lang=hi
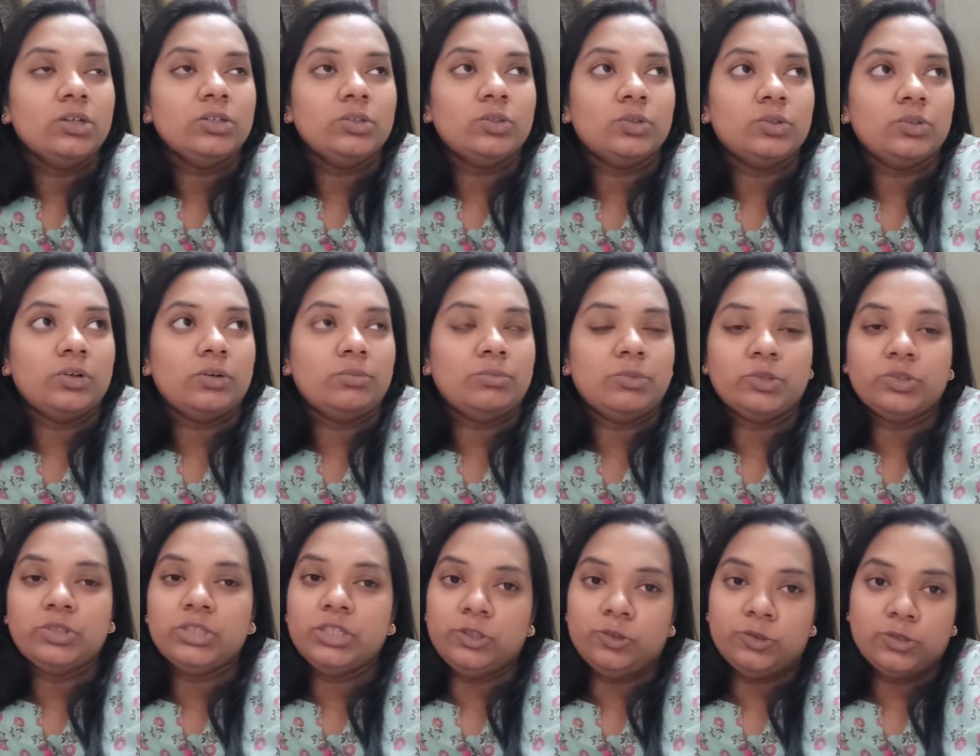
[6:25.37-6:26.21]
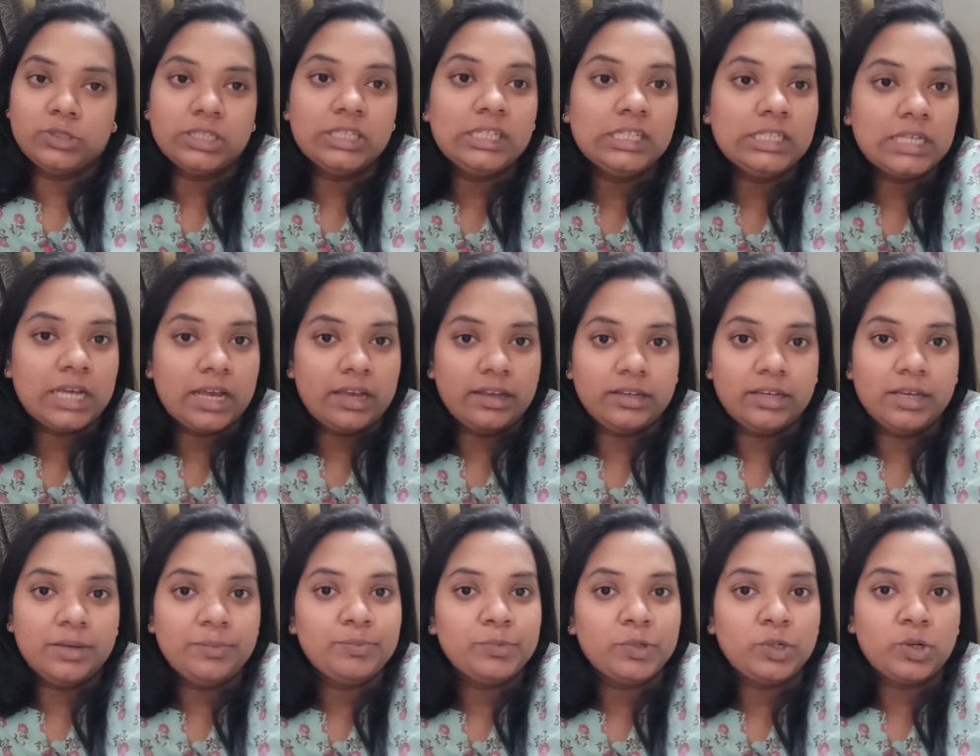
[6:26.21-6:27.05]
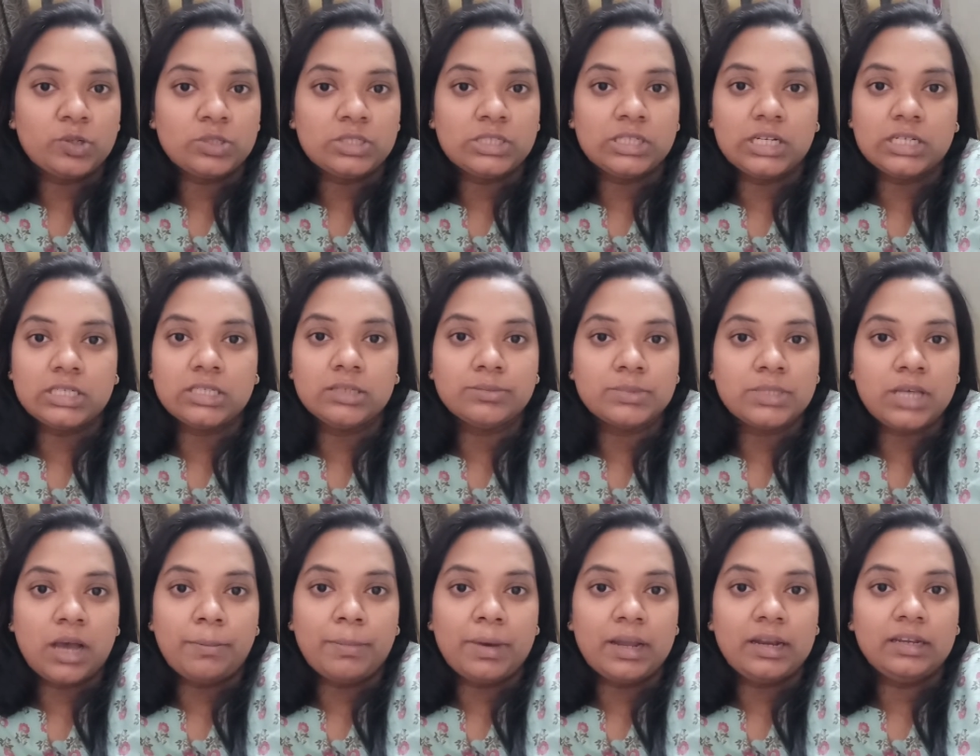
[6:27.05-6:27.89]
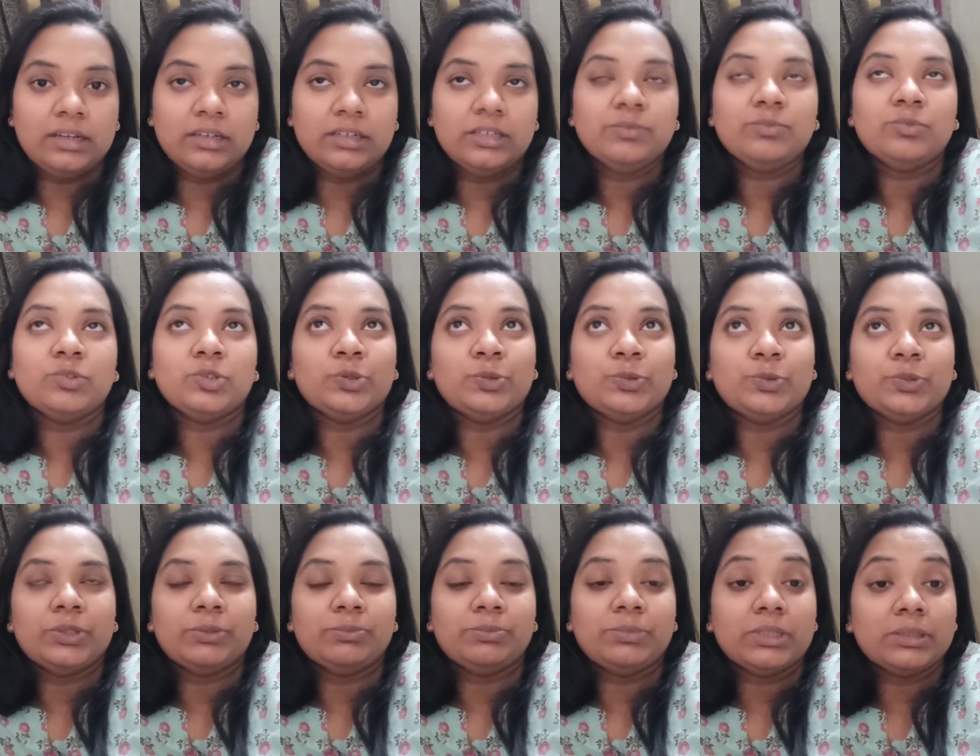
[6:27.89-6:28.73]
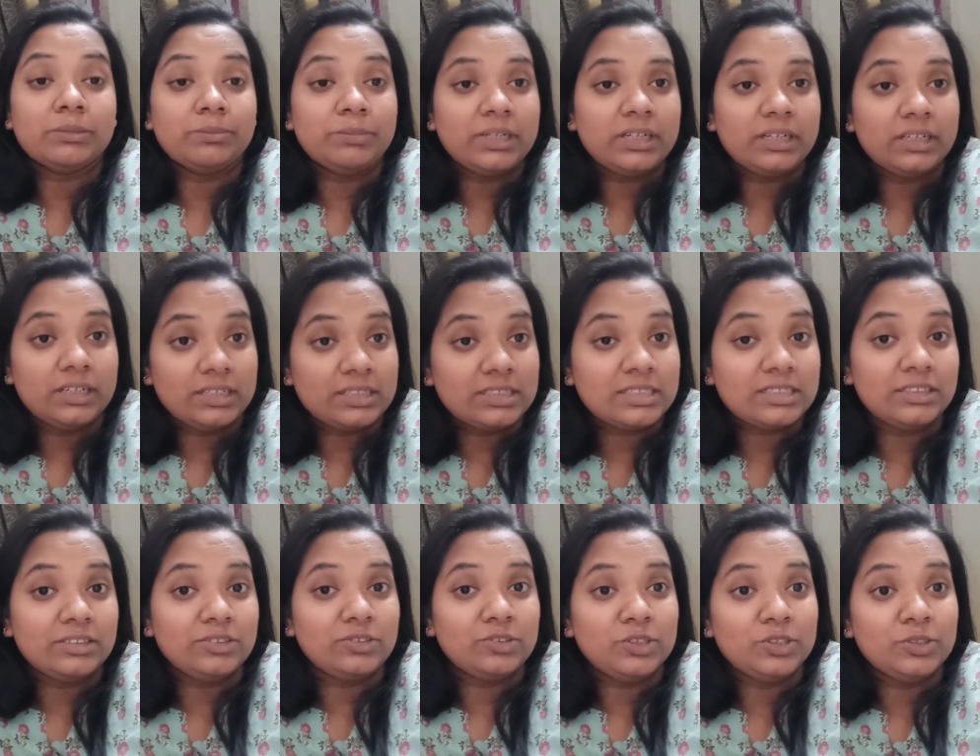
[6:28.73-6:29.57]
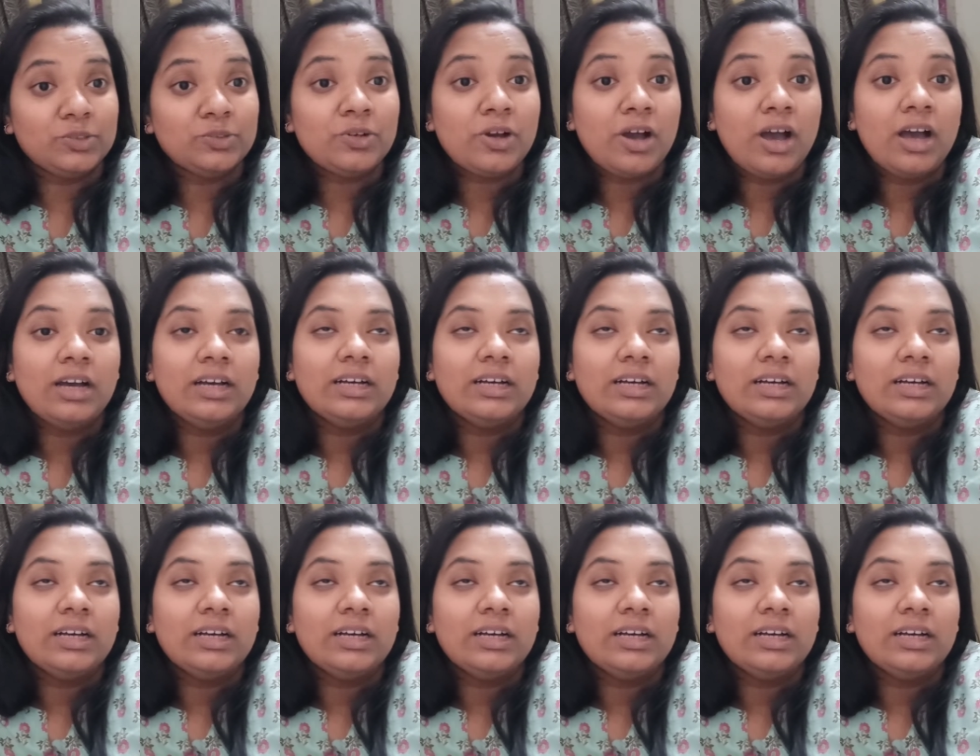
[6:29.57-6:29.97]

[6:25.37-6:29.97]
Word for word: तो हम लोग तीन बजे नहीं जाएंगे ग्रॉसरी का सब सामान लेने तो तब तक मैं रेस्ट करती हूँ